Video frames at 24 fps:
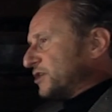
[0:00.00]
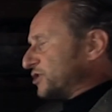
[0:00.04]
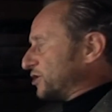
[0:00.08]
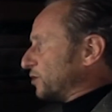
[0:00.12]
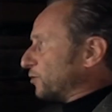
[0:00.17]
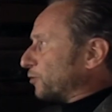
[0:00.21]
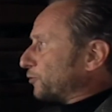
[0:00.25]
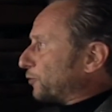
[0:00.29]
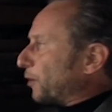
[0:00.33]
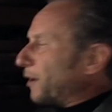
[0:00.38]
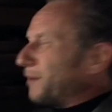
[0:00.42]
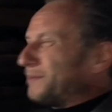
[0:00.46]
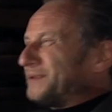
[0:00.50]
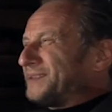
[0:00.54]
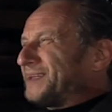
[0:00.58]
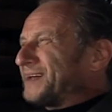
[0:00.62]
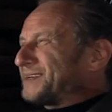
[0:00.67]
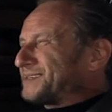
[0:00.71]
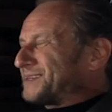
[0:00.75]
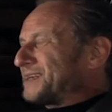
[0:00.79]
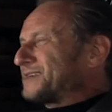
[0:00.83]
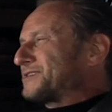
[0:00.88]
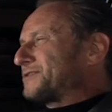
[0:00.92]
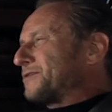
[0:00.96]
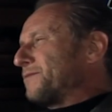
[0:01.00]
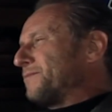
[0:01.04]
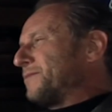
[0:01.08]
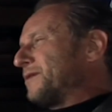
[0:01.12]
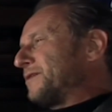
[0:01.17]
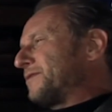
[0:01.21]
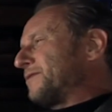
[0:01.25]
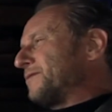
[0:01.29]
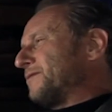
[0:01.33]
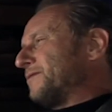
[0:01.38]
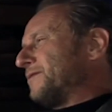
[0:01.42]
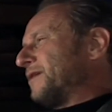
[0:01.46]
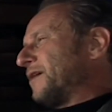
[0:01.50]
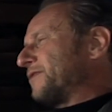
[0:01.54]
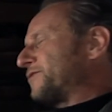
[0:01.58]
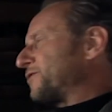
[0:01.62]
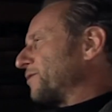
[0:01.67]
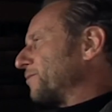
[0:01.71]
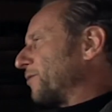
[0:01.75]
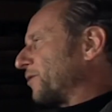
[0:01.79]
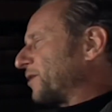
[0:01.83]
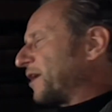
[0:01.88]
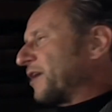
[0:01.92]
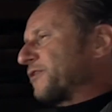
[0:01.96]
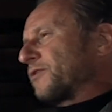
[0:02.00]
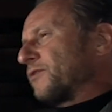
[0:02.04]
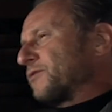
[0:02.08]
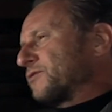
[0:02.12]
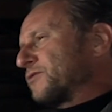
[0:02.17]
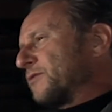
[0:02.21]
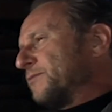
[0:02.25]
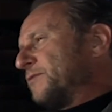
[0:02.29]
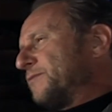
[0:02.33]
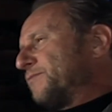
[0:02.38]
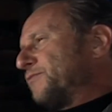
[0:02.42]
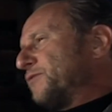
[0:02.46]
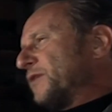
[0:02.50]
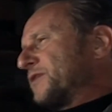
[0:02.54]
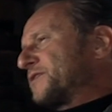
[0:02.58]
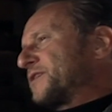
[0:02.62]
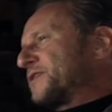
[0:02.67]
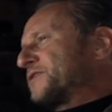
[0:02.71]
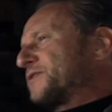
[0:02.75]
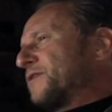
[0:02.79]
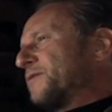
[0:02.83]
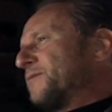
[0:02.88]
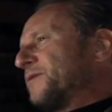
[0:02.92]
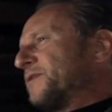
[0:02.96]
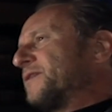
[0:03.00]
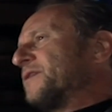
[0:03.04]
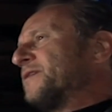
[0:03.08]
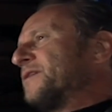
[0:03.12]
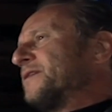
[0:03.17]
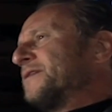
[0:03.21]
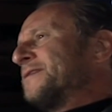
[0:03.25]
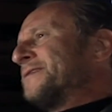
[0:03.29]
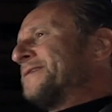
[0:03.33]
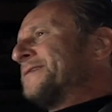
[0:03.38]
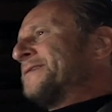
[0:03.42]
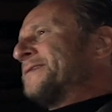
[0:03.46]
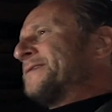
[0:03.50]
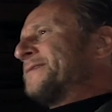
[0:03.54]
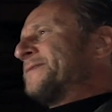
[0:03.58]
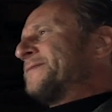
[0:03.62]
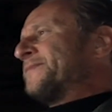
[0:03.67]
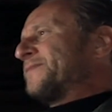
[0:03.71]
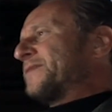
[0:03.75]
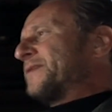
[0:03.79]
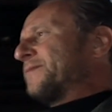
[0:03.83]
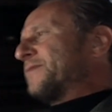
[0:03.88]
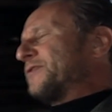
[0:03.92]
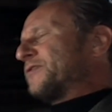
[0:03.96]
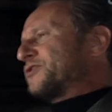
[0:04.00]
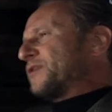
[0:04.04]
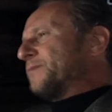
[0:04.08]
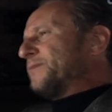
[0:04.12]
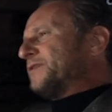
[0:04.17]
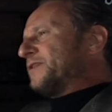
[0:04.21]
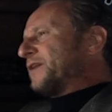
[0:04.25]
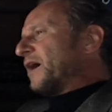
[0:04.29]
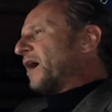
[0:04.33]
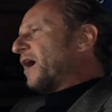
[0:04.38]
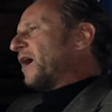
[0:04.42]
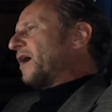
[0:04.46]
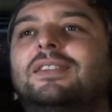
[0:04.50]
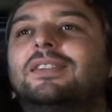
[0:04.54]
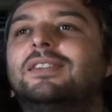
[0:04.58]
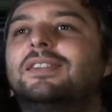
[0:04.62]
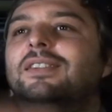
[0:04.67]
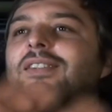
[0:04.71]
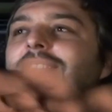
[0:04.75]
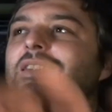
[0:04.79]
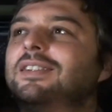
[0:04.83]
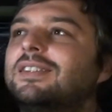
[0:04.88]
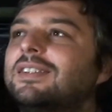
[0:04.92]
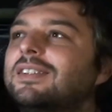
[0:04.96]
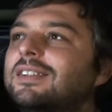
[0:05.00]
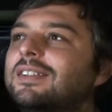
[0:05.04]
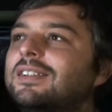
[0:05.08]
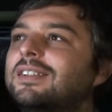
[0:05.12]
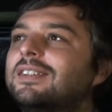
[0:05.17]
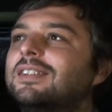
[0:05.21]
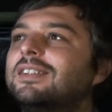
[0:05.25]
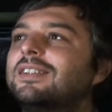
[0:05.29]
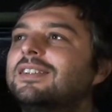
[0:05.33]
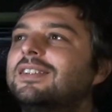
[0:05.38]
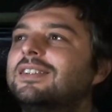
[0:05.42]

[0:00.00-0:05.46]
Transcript: J'ai longtemps habité à 500 mètres. Il y a seulement 4 ans que j'habite plus à 500 mètres. Ah ouais. Maintenant, j'habite à 5 km.